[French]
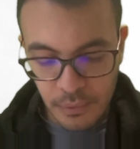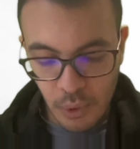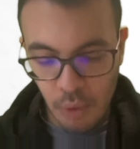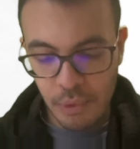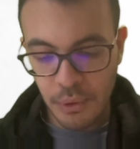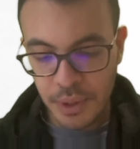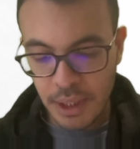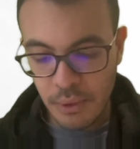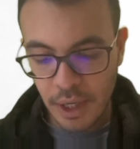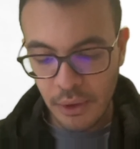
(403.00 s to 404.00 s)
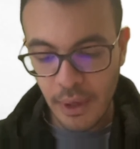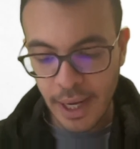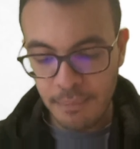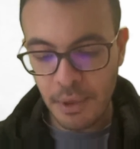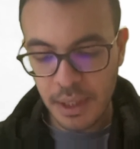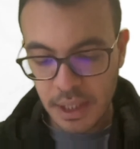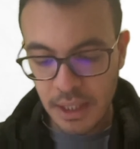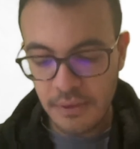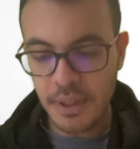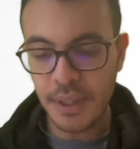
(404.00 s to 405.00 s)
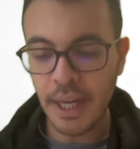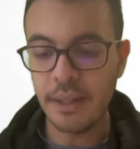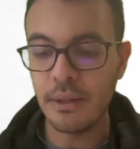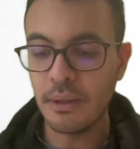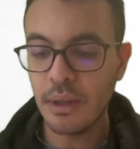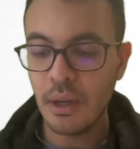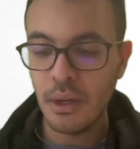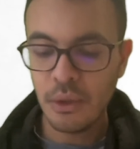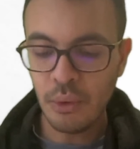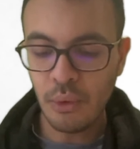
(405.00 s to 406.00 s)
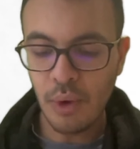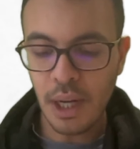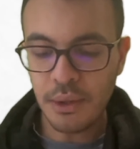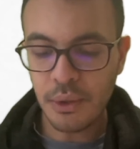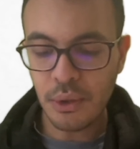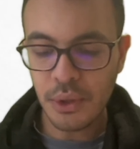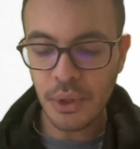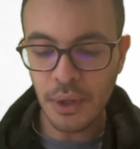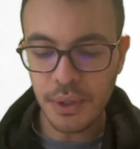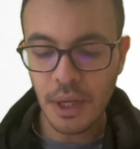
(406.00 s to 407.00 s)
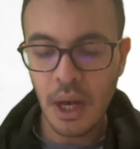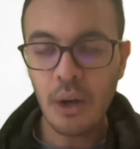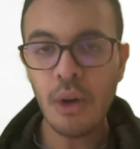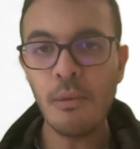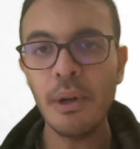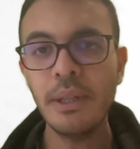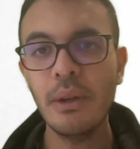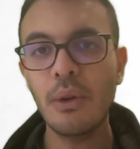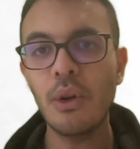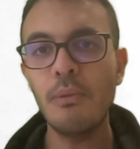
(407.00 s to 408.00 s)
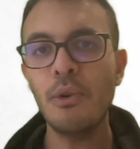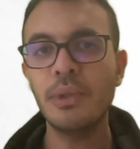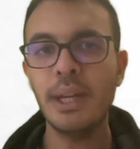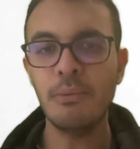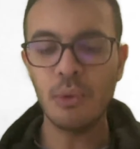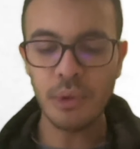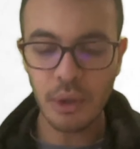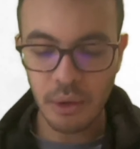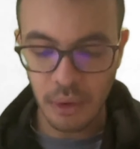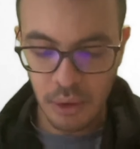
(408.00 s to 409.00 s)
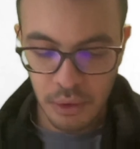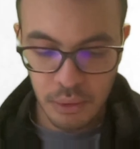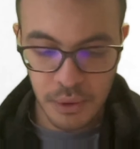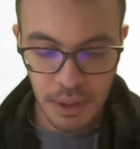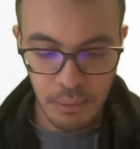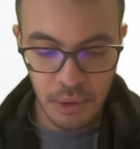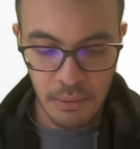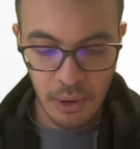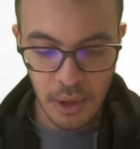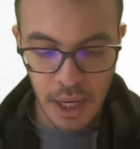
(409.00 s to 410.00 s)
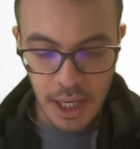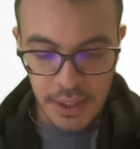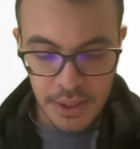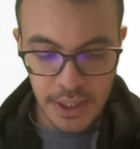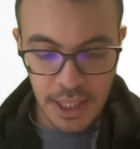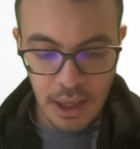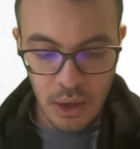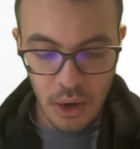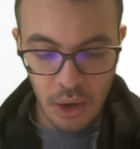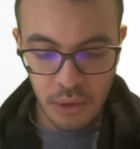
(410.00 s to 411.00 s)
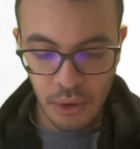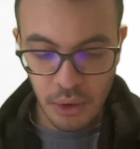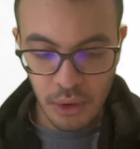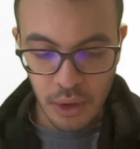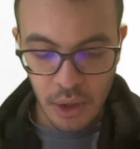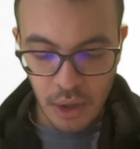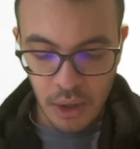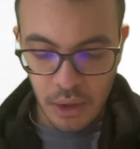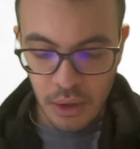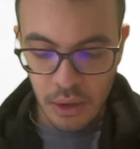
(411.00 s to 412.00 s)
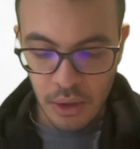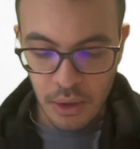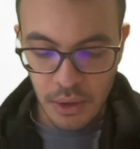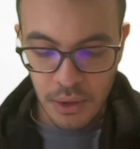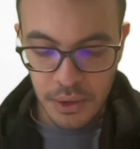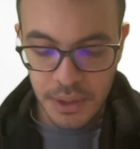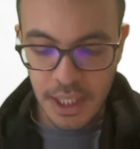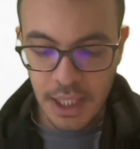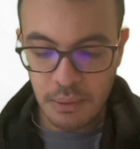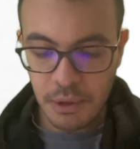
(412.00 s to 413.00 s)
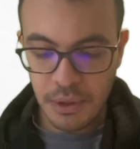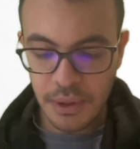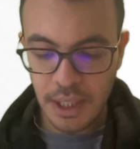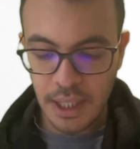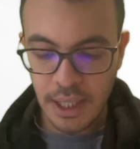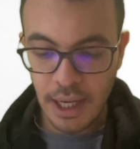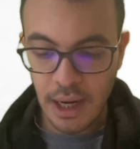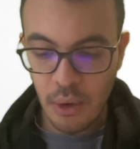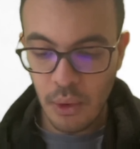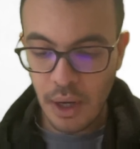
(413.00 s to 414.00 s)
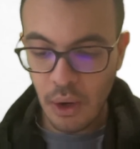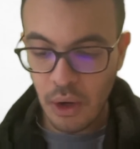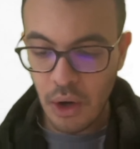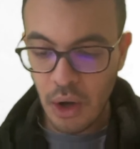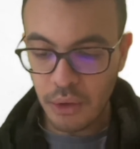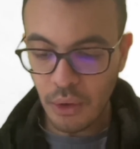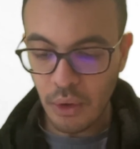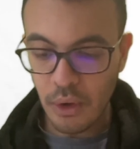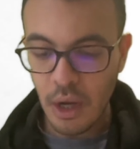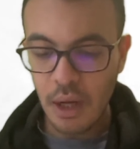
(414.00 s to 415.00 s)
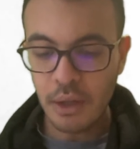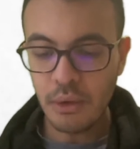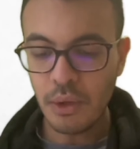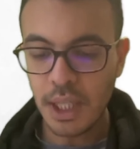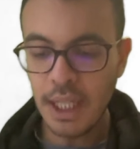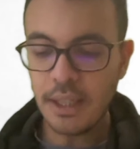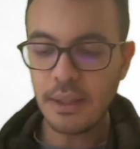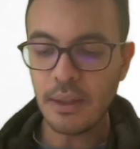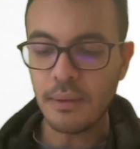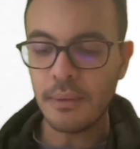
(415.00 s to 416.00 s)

on peut en déduire que m divise n. Donc voilà dans ce sens comment, comment on démontre que, tout simplement, si l'ordre, euh, si x puissance n est égal à e, alors l'ordre de x